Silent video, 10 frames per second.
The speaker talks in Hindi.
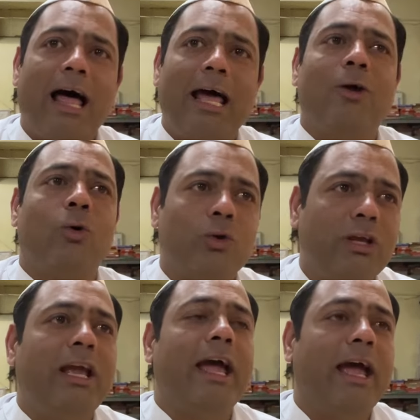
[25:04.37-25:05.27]
लाल
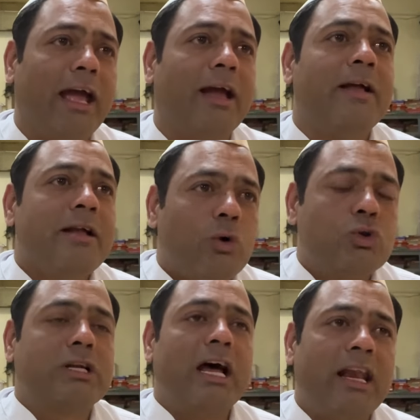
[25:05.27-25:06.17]
होती है
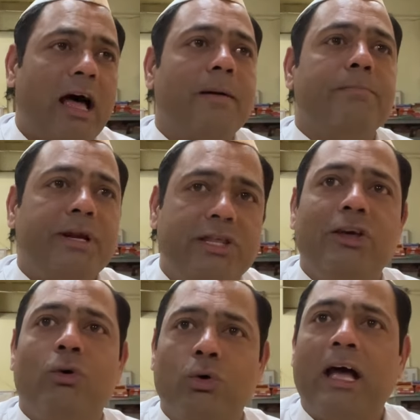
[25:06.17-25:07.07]
उसका नाम
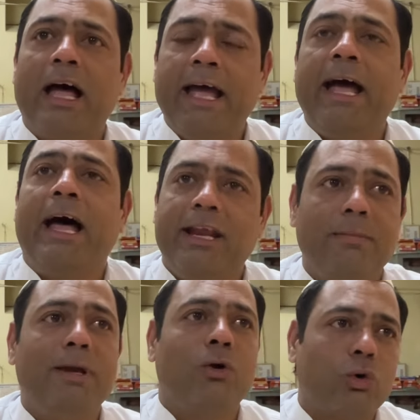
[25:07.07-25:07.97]
मिर्ची होता है हरी
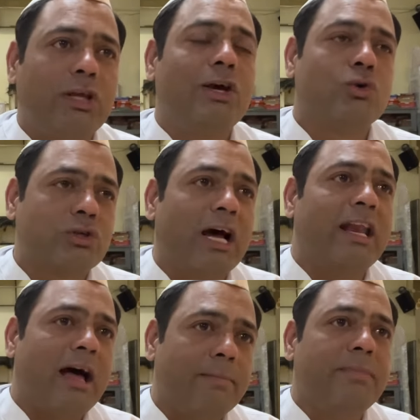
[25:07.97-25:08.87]
भी होती है उसका
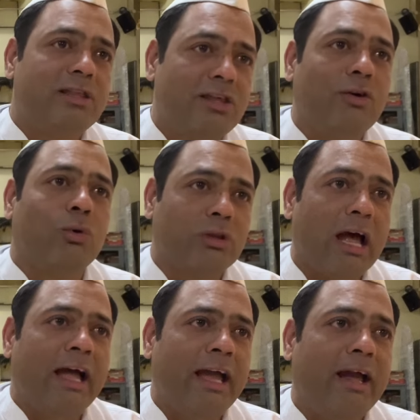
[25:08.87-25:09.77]
नाम मिर्ची
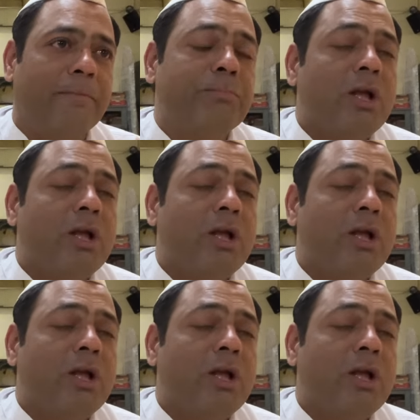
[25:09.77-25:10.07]
होता है